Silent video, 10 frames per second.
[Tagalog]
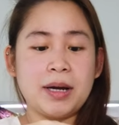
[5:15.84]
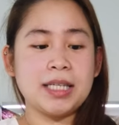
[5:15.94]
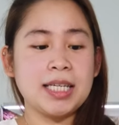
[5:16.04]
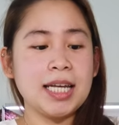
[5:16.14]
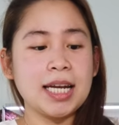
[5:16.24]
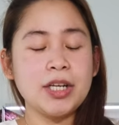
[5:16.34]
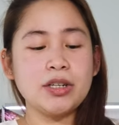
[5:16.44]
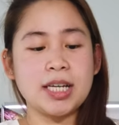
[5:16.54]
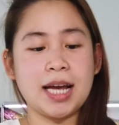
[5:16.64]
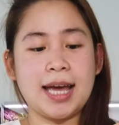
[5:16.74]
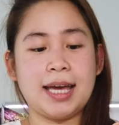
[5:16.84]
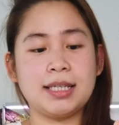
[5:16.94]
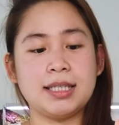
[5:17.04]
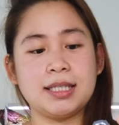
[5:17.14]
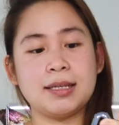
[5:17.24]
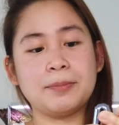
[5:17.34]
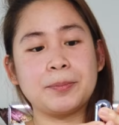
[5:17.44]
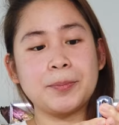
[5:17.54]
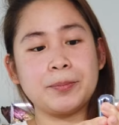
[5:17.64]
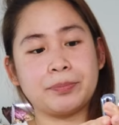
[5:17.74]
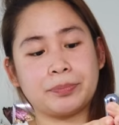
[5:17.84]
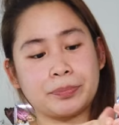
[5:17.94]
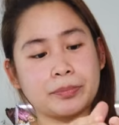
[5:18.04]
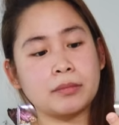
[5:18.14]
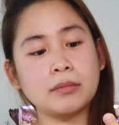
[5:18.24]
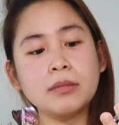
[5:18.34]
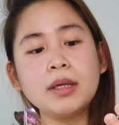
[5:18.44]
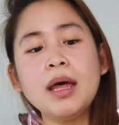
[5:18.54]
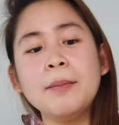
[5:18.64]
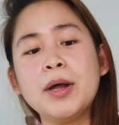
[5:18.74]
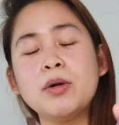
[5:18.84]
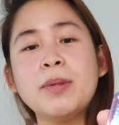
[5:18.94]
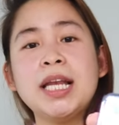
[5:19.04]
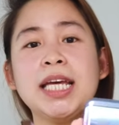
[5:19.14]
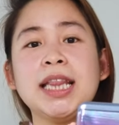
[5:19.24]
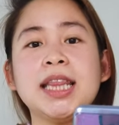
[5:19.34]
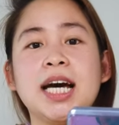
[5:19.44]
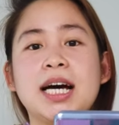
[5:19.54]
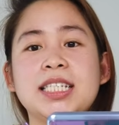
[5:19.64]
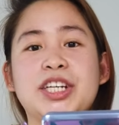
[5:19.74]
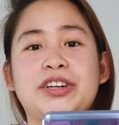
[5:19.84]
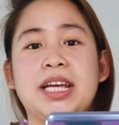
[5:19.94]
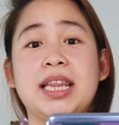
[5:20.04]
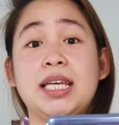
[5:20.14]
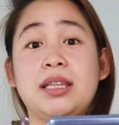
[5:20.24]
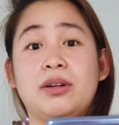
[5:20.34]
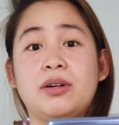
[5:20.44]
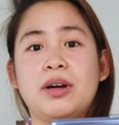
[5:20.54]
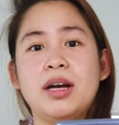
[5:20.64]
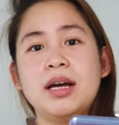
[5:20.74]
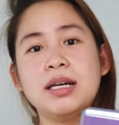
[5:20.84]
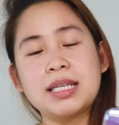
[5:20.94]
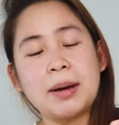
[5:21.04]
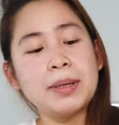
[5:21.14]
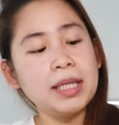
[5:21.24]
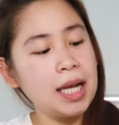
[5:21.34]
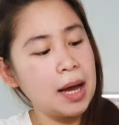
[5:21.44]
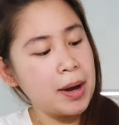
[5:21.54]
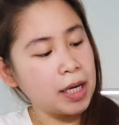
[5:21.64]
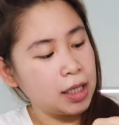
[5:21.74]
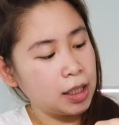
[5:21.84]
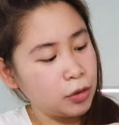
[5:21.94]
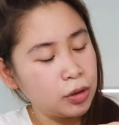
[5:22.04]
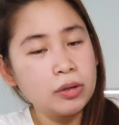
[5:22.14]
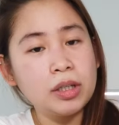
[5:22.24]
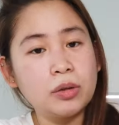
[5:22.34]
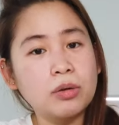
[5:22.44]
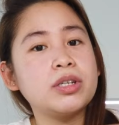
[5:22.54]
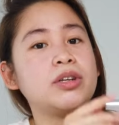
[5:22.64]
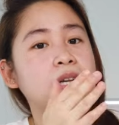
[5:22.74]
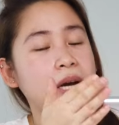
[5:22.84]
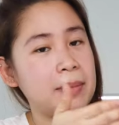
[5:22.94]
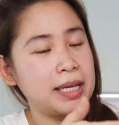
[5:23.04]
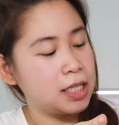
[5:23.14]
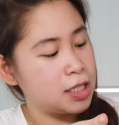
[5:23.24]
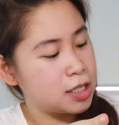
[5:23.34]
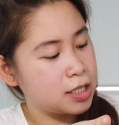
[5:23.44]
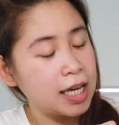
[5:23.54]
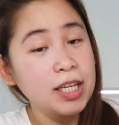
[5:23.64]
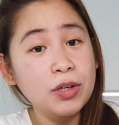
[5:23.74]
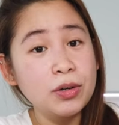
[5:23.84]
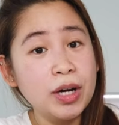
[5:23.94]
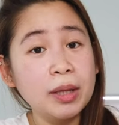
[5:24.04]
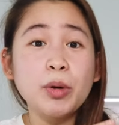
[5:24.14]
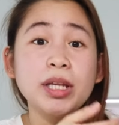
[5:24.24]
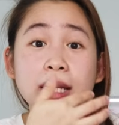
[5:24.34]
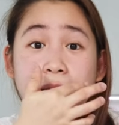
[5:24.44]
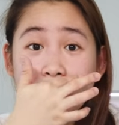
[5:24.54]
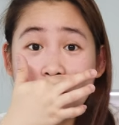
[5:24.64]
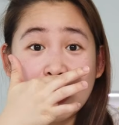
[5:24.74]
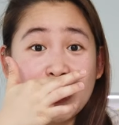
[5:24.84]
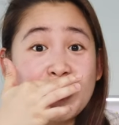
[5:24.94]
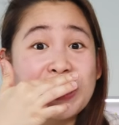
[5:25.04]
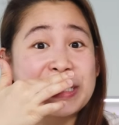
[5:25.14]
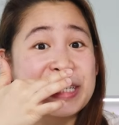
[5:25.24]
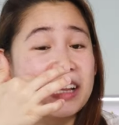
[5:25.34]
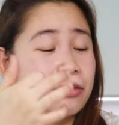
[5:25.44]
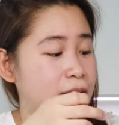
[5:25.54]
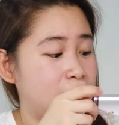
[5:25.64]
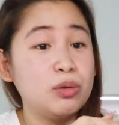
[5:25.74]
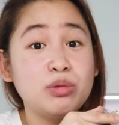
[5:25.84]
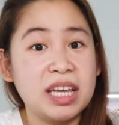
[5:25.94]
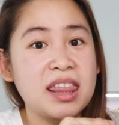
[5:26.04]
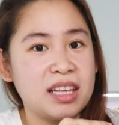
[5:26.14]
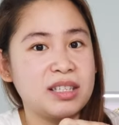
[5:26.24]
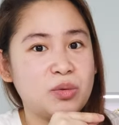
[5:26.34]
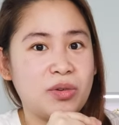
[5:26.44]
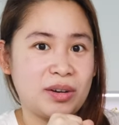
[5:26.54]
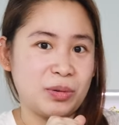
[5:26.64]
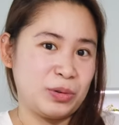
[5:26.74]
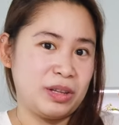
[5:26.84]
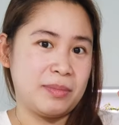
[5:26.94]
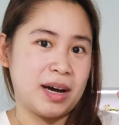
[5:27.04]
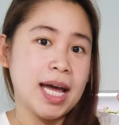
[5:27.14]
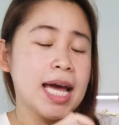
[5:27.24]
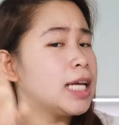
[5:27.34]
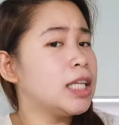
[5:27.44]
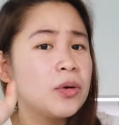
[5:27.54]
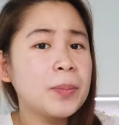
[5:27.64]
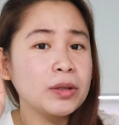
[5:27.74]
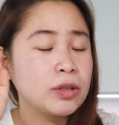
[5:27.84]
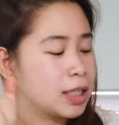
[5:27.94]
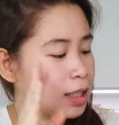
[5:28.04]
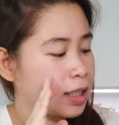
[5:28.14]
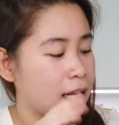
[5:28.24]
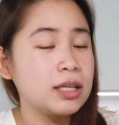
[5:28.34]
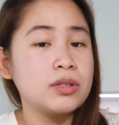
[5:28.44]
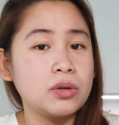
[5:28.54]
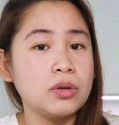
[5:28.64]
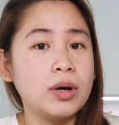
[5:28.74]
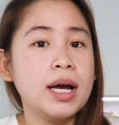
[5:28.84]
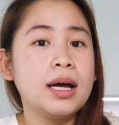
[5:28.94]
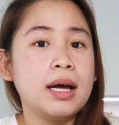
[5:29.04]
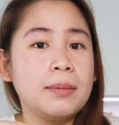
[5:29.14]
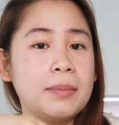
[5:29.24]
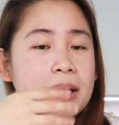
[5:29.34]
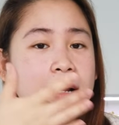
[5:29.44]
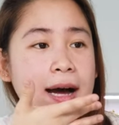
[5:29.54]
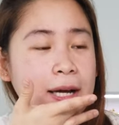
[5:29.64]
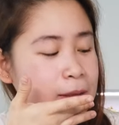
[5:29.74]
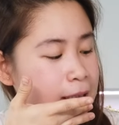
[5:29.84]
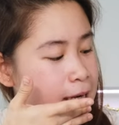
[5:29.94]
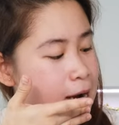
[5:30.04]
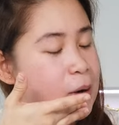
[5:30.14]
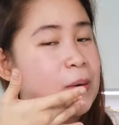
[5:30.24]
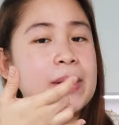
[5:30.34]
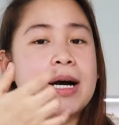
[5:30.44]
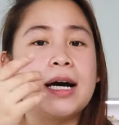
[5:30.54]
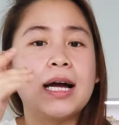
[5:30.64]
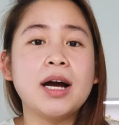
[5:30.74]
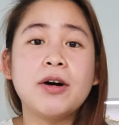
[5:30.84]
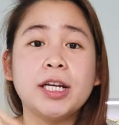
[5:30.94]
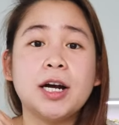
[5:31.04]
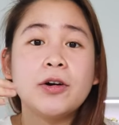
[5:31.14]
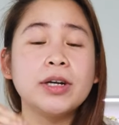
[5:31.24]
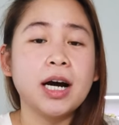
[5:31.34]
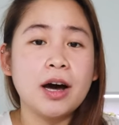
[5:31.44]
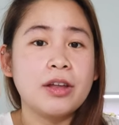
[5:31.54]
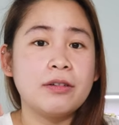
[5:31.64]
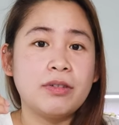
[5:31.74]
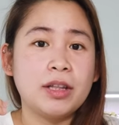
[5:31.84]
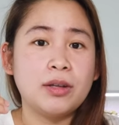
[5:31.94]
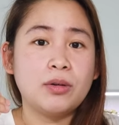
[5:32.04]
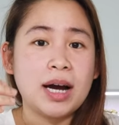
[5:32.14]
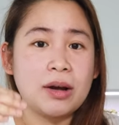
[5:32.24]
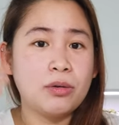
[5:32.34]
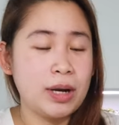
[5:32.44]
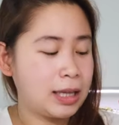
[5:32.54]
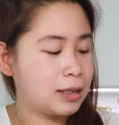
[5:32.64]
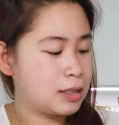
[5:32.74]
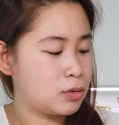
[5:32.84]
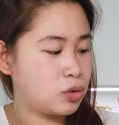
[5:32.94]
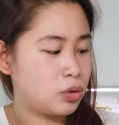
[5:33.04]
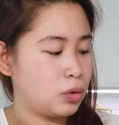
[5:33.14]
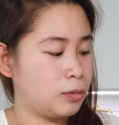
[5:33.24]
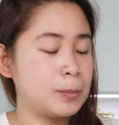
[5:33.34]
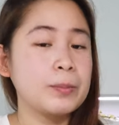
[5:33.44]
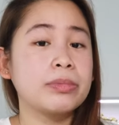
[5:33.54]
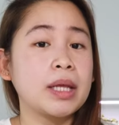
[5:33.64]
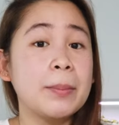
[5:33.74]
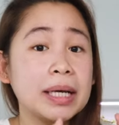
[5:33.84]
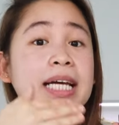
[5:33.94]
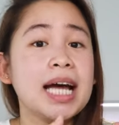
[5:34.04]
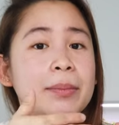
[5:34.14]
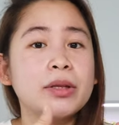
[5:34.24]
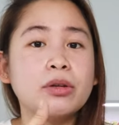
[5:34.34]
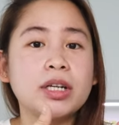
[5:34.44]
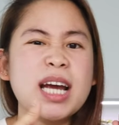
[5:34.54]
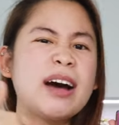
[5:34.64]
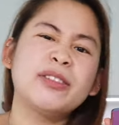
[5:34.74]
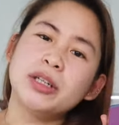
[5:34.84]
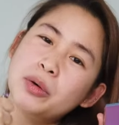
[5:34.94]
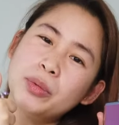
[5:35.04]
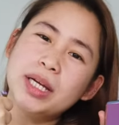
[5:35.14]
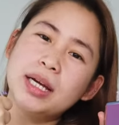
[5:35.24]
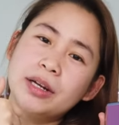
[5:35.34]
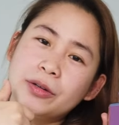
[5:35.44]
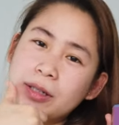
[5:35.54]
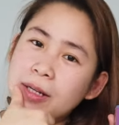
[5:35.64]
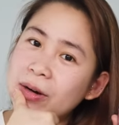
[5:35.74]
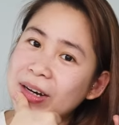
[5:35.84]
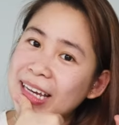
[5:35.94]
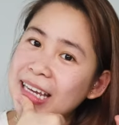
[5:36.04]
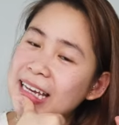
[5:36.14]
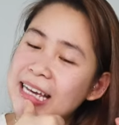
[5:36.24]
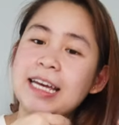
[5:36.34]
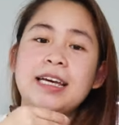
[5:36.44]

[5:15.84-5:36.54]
Pag sinara nyo siya, guys, merong maliit na screen dito. Sabi nila, makikita nyo daw dito kung sino nag-message sa inyo. And pwede din daw kayo mag-selfie using this one. O, ba diba? Hindi ko pa to natatry. So, mag aano na lang ako. Magagawa na lang ako ng other video ag ulit sa susunod. Pag nagamit ko na siya after a week, ganun. Okay?